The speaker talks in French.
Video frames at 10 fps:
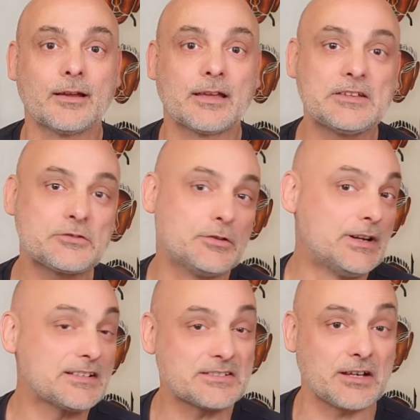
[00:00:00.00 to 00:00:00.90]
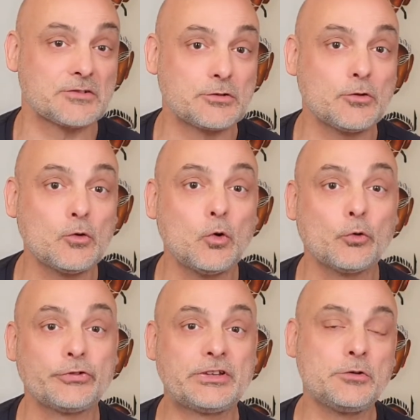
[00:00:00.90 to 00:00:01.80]
Qu'est-ce que l'extraction
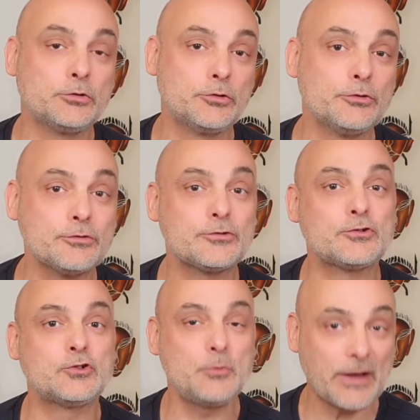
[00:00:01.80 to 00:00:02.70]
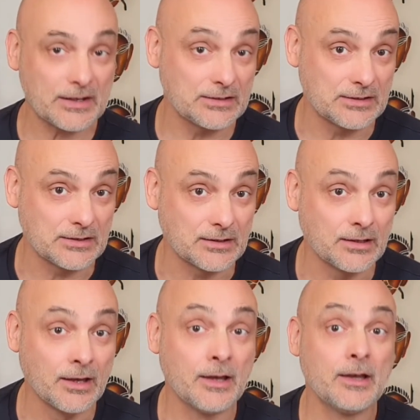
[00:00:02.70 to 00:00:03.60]
au CO2
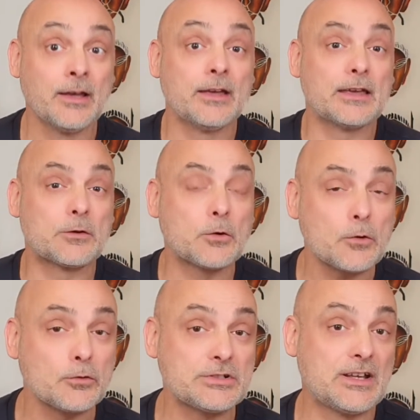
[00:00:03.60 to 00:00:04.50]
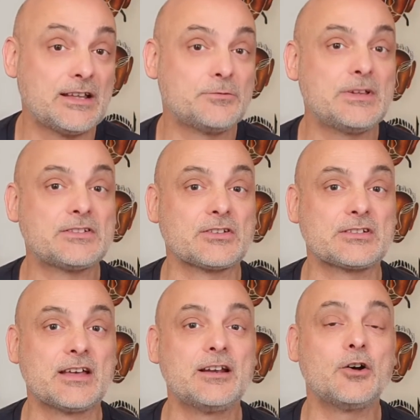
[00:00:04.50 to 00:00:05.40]
supercritique Et que contiennent les huiles
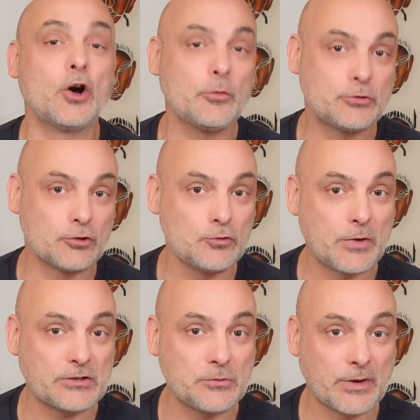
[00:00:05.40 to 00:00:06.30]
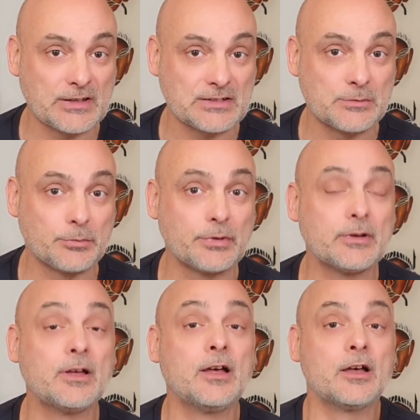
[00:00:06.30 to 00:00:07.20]
essentielles obtenues par ce principe
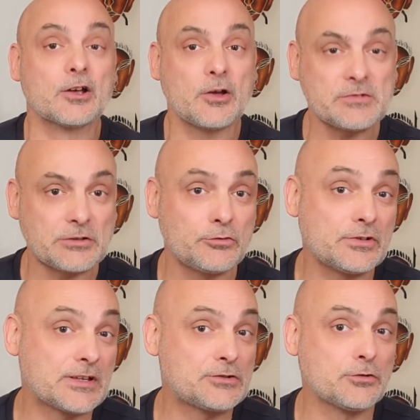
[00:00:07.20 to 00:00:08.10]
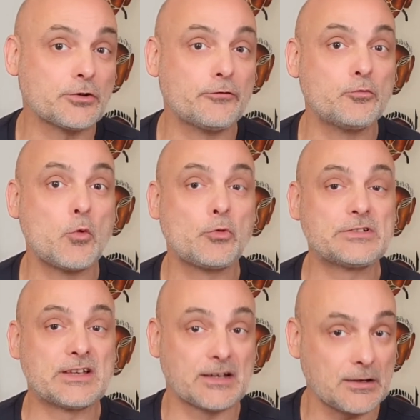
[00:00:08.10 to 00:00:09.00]
Comme c'est une question que vous me
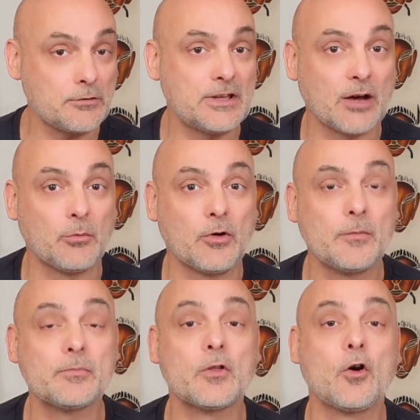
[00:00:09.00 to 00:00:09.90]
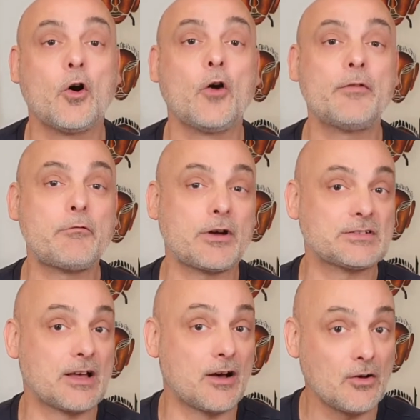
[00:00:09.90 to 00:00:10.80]
posez régulièrement, on va voir
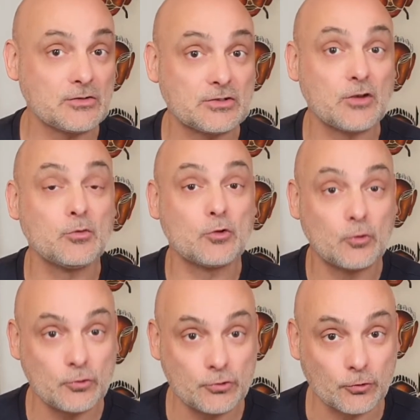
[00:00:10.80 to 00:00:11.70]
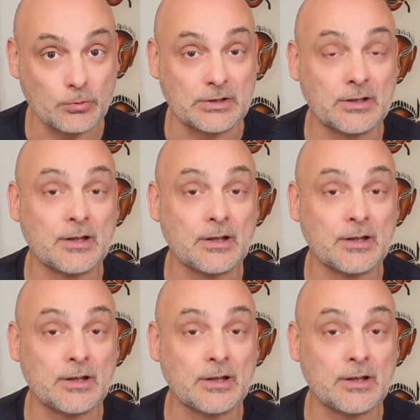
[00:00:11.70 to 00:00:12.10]
ça ensemble aujourd'hui.